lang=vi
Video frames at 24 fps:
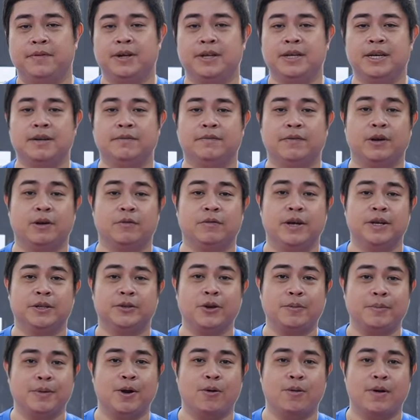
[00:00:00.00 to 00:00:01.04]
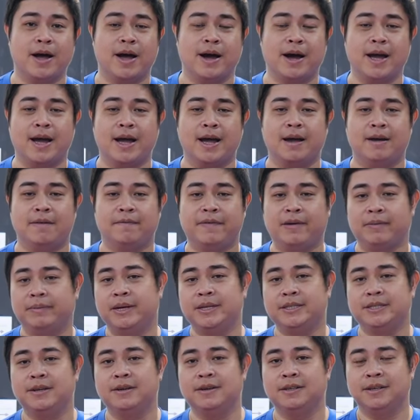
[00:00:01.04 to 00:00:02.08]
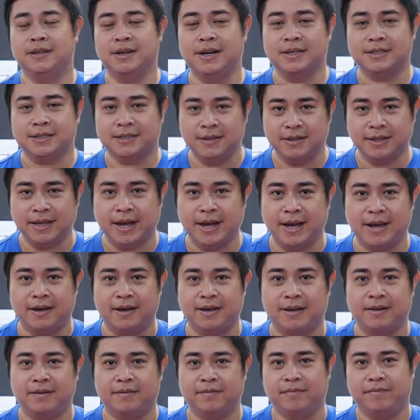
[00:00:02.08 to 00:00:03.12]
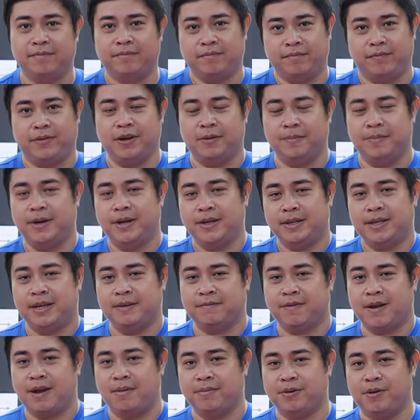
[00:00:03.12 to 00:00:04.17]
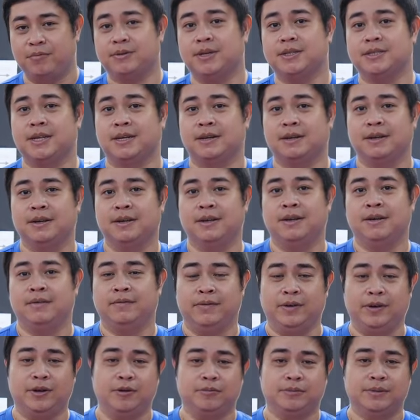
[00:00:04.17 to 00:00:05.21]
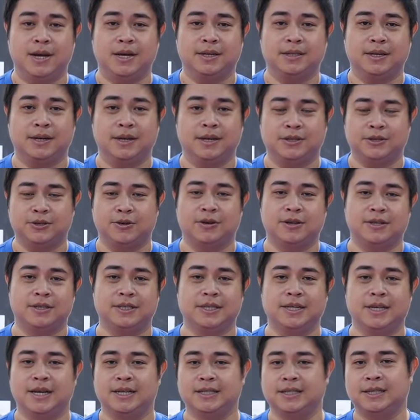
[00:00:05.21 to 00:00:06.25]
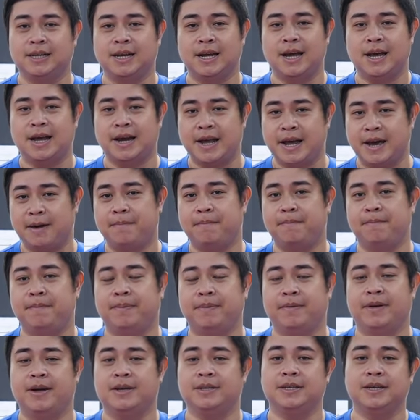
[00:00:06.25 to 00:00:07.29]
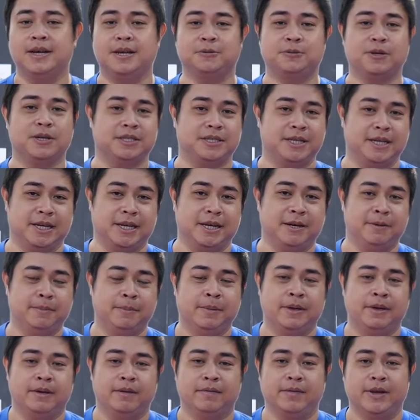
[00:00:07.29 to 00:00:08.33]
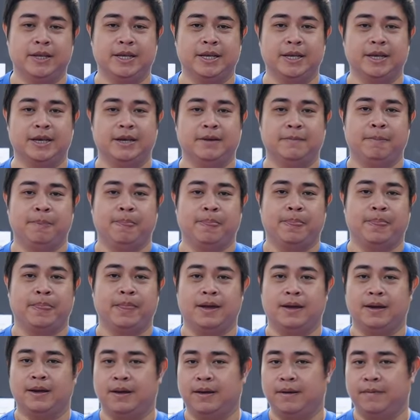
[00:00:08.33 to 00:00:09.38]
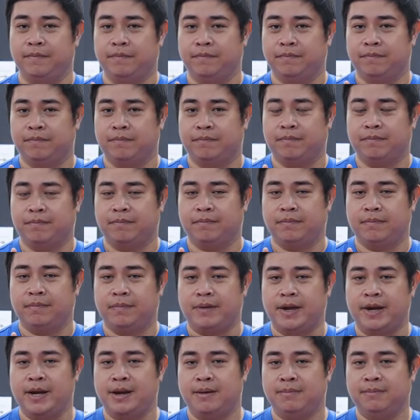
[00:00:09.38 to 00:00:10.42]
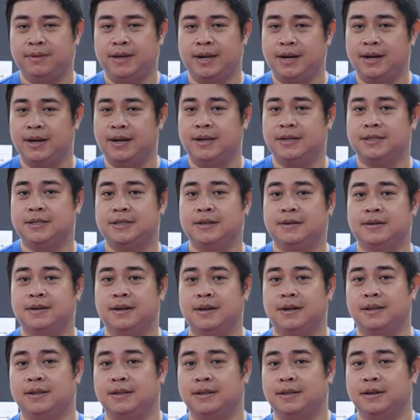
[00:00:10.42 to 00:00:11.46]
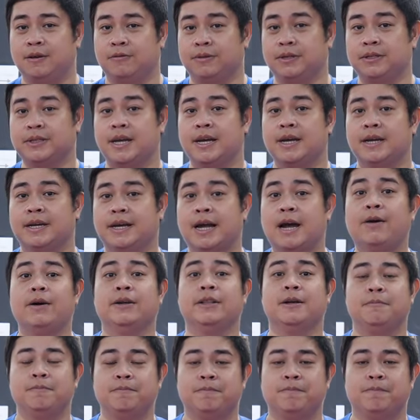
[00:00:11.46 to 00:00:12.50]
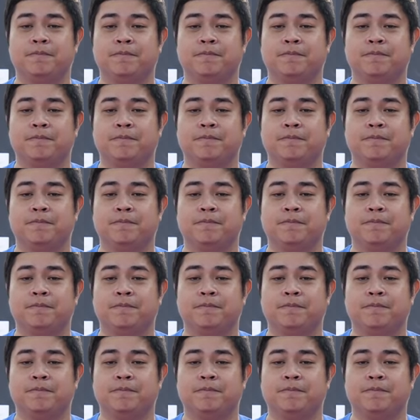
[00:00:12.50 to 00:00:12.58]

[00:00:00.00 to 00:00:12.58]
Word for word: vừa nhìn vận động viên tốc đầu hạng A Phạm Thanh Sơn tức là Sơn Tè vừa mới thị phạm một động tác giật và động tác rất là tròn trịa, rất là đẹp và rất là chuẩn chỉ. Vậy thì là anh em thấy là Sơn là động tác tay cao hay thấp?